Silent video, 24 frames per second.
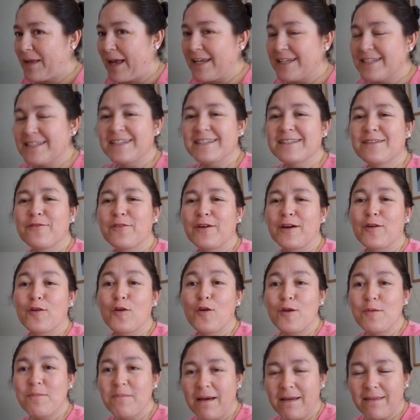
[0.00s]
ahí sí, se fue,
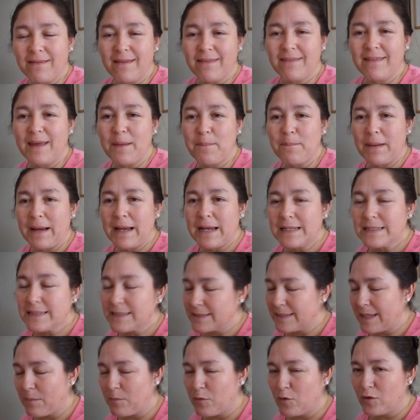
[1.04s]
colmada de
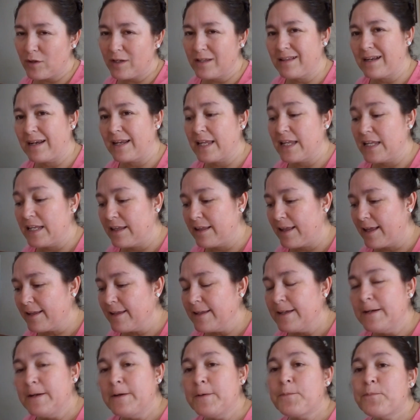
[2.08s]
paz, de amor y
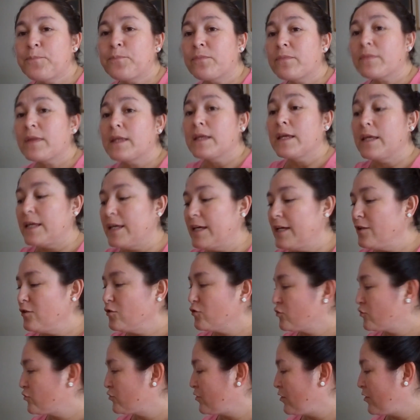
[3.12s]
tranquilidad. Y
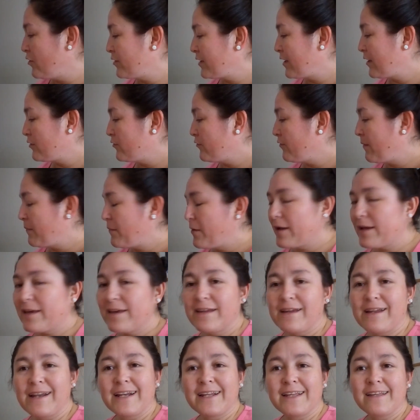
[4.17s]
nosotros ahora nos vamos a
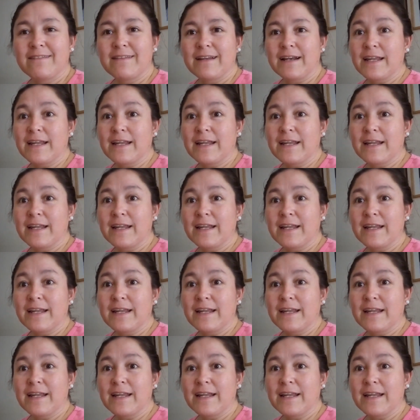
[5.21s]
quedar aquí